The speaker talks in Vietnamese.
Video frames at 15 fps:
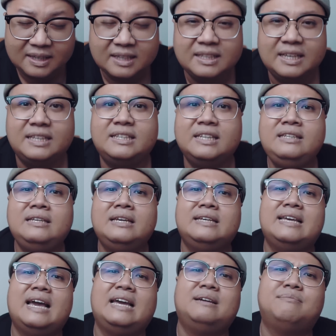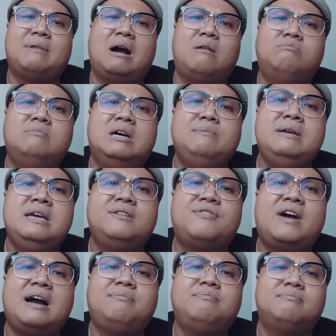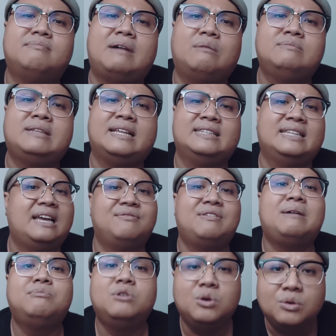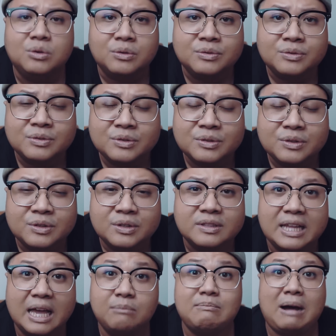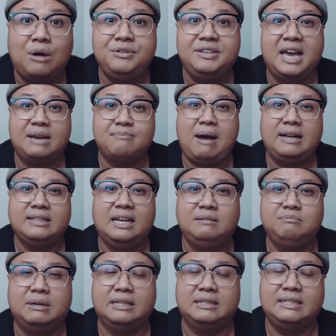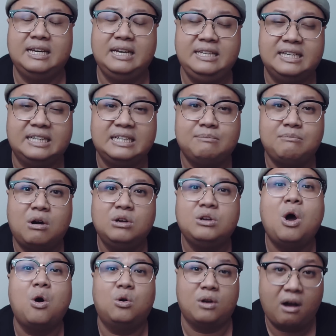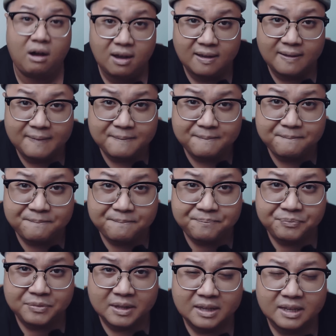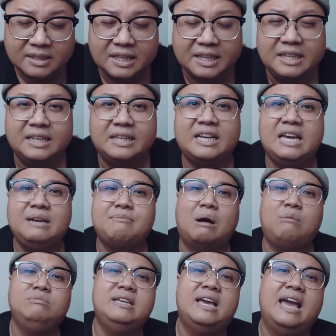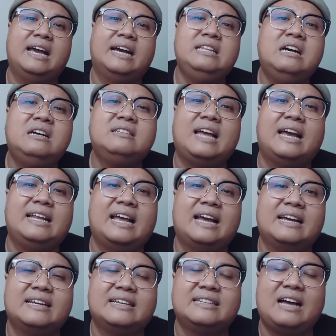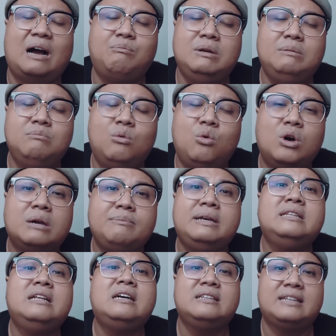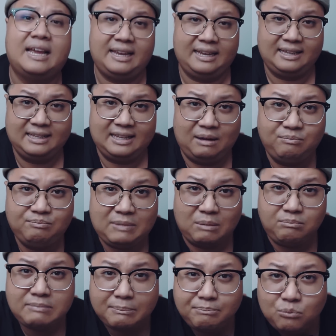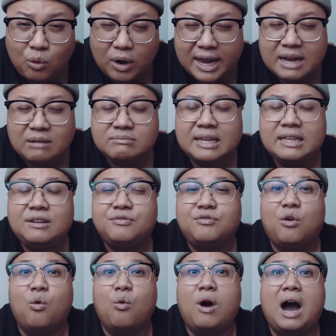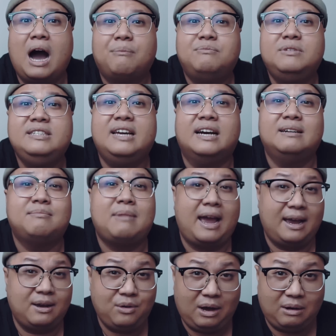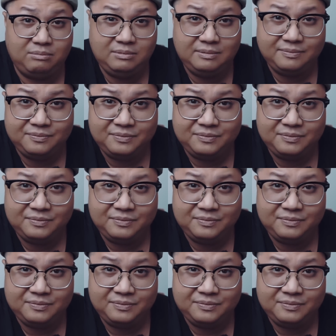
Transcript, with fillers: thì chính vì vậy mà ông mới biết pháp mà ông thành thầy pháp luôn để ông bảo vệ bản thân mình với những cái món đồ đó thì khi mà ông về cái đất này nè ông mới mua cái miếng đất này ông ông bấm quẻ ông thấy nó phù hợp với vận mạng của ông